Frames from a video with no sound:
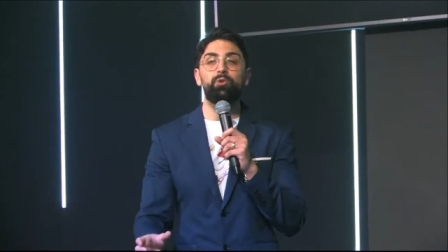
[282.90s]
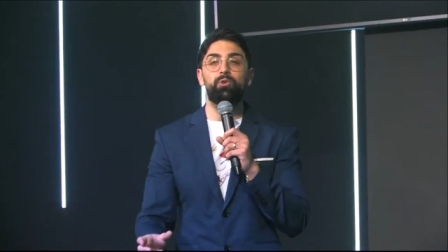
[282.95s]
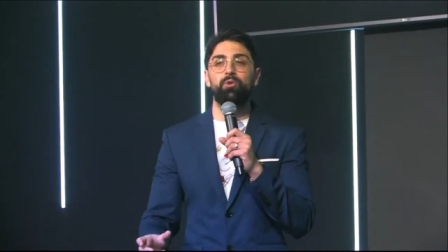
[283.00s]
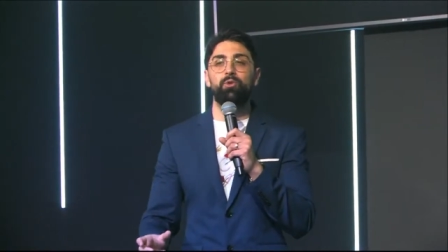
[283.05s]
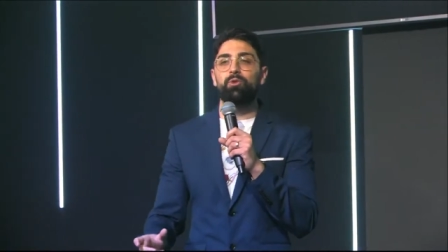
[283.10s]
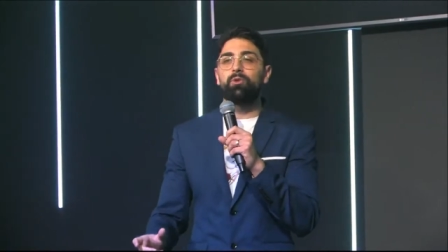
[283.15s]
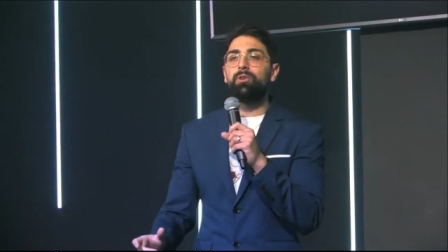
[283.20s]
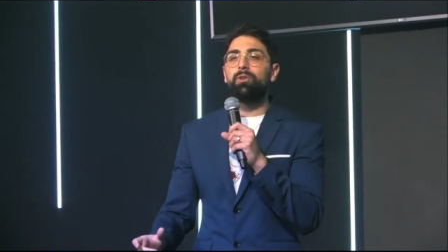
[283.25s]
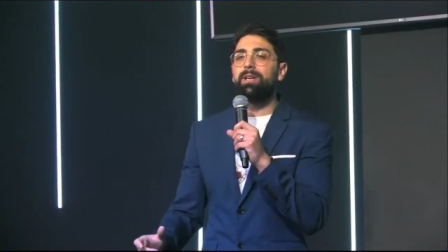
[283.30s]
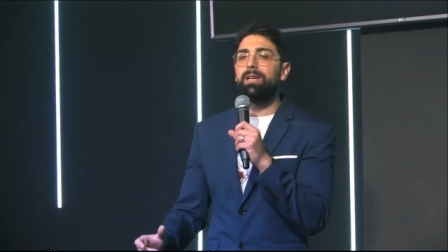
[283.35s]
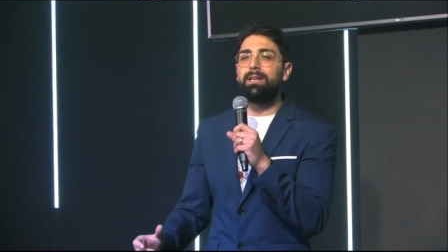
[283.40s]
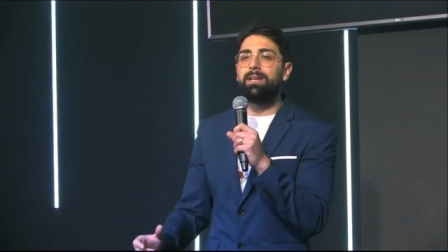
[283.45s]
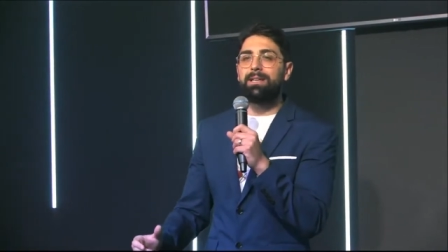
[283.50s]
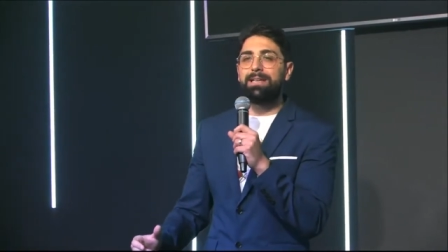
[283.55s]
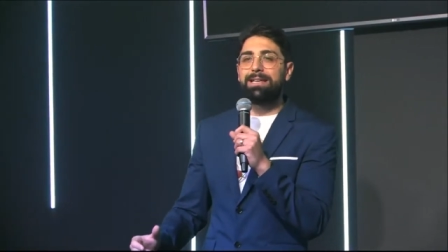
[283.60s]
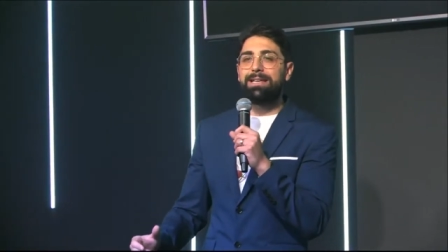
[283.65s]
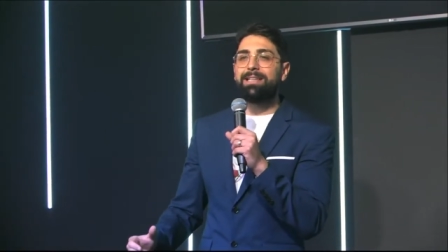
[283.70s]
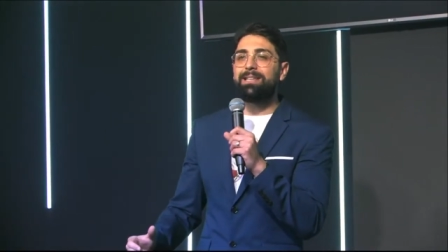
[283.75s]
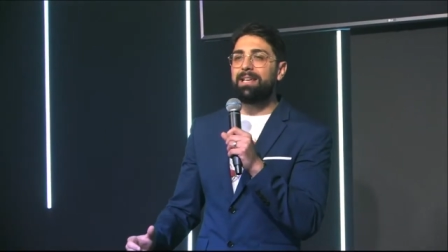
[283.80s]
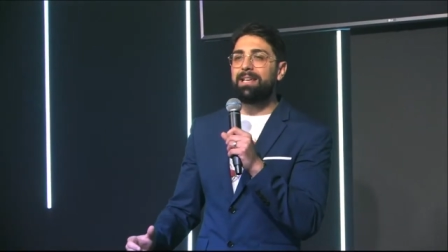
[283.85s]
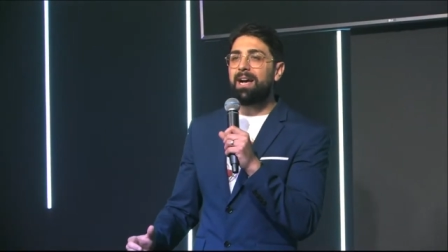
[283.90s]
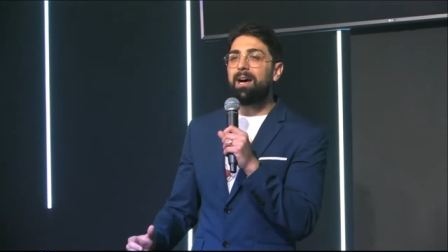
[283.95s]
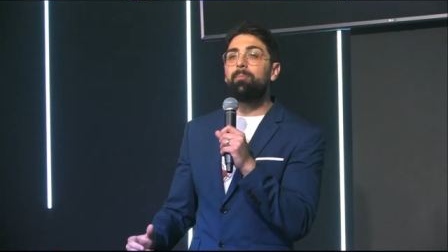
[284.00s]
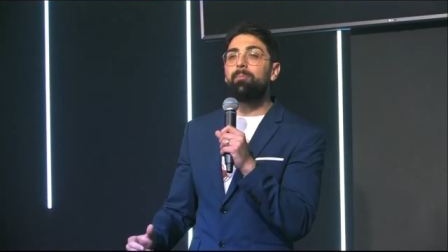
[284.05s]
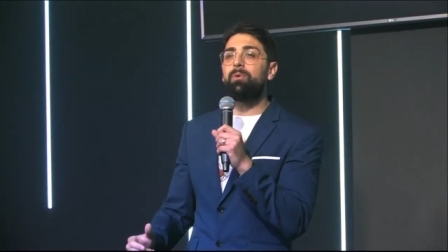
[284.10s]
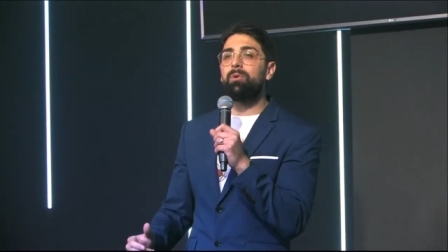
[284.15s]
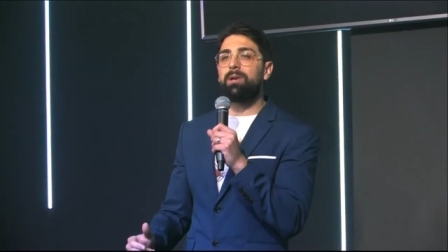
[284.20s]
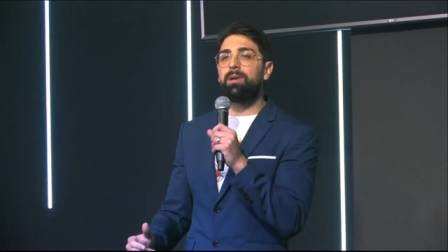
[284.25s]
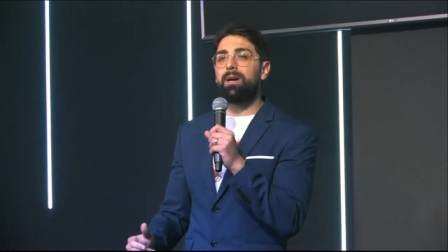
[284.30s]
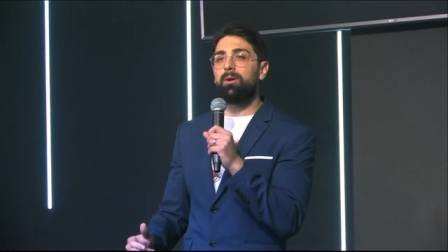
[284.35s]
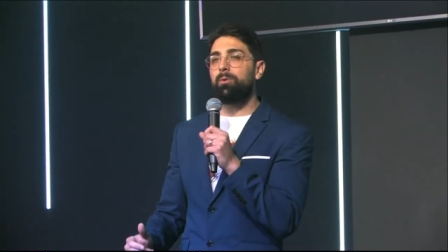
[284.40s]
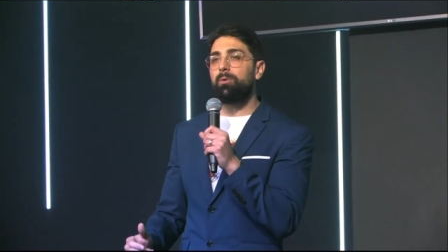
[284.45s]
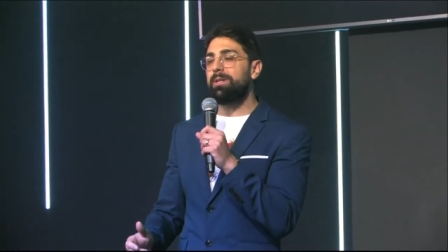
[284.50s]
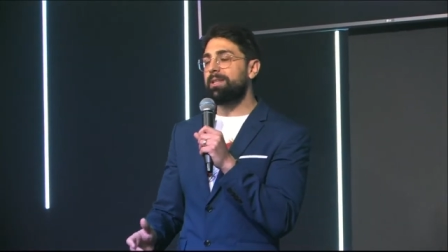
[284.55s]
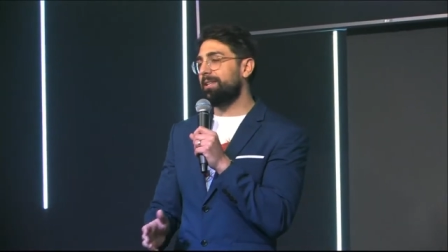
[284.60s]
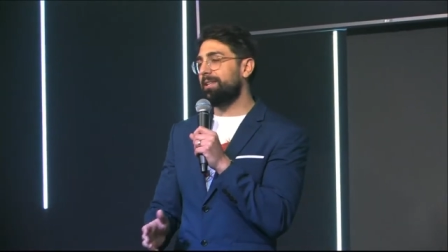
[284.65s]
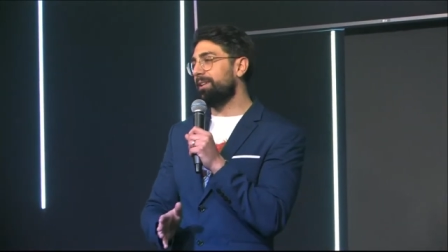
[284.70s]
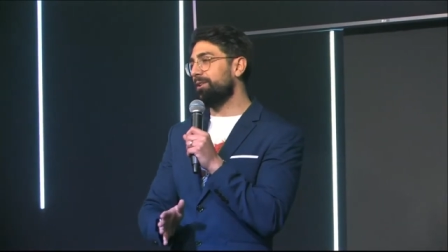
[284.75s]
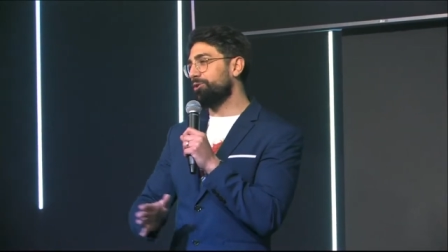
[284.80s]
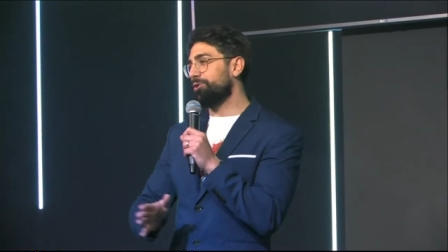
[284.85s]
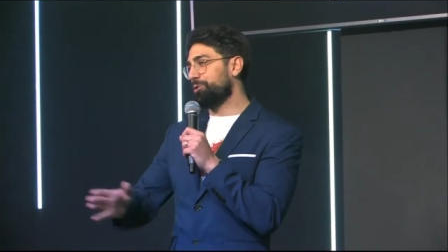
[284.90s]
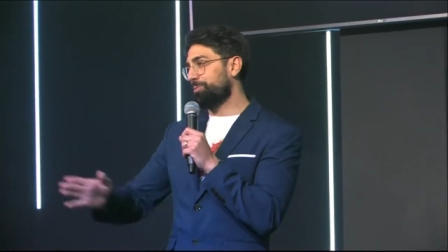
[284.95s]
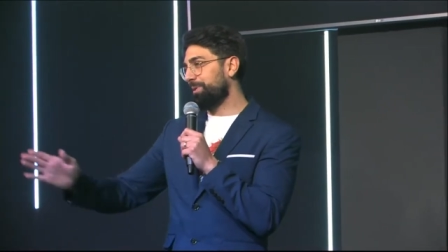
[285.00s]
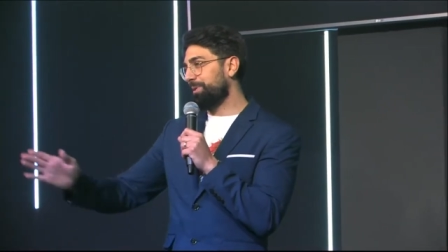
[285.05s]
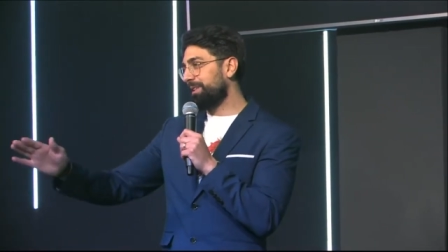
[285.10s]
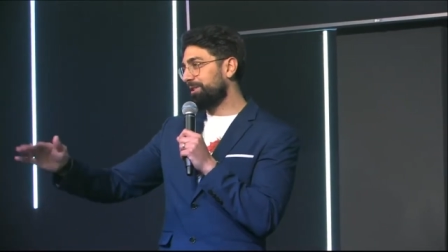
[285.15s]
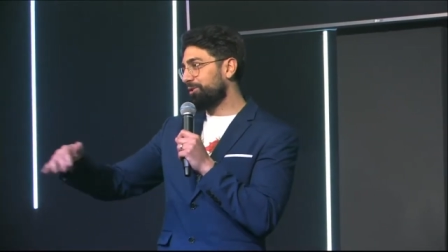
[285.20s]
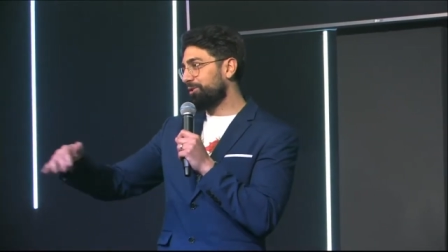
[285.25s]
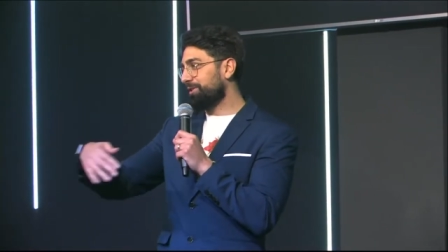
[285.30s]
noi chiediamo la guida dello Spirito